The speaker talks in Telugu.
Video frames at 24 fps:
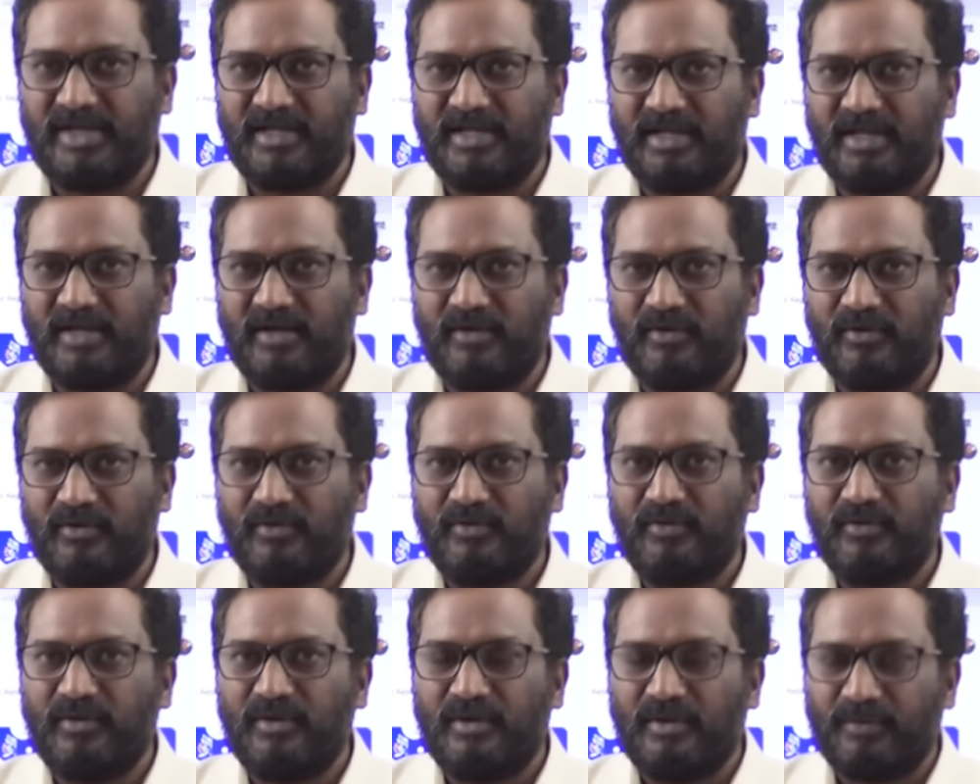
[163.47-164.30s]
మీడియాలో
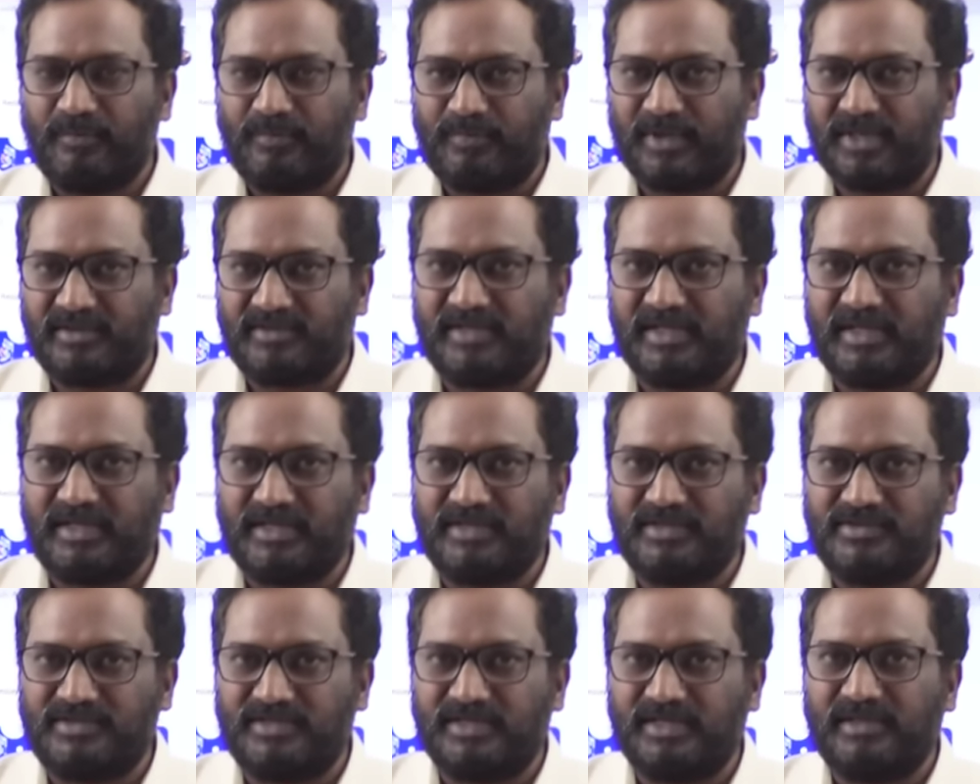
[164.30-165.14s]

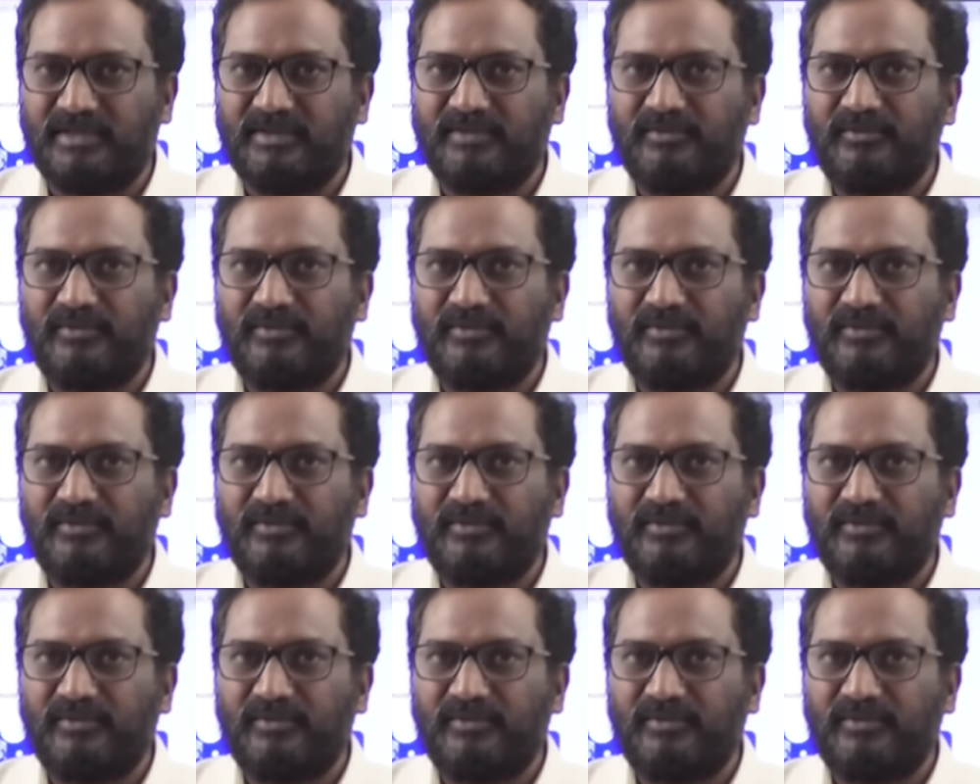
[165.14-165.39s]
ప్రత్యేకించి